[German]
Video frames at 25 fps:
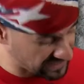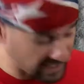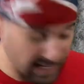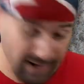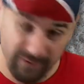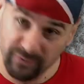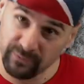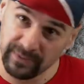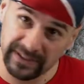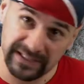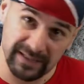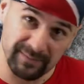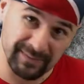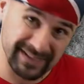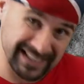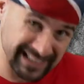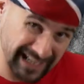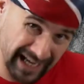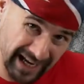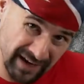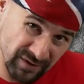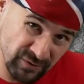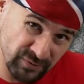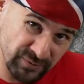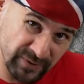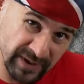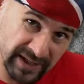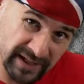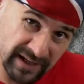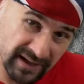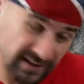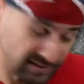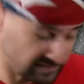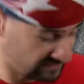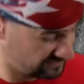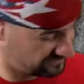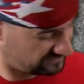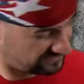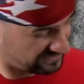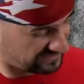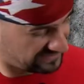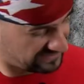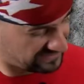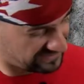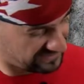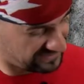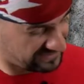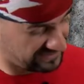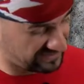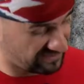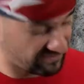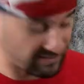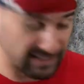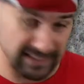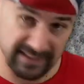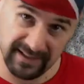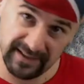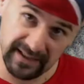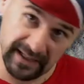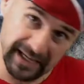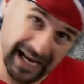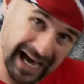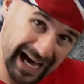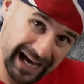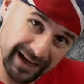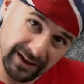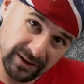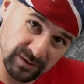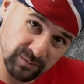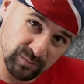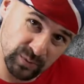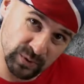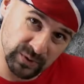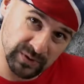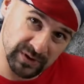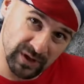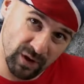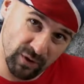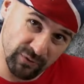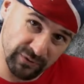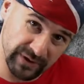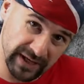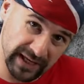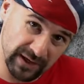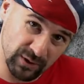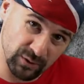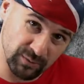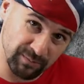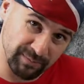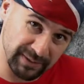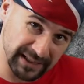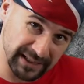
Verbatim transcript: greifen mit dem kleinen Finger jeweils den achten Bund auf G- und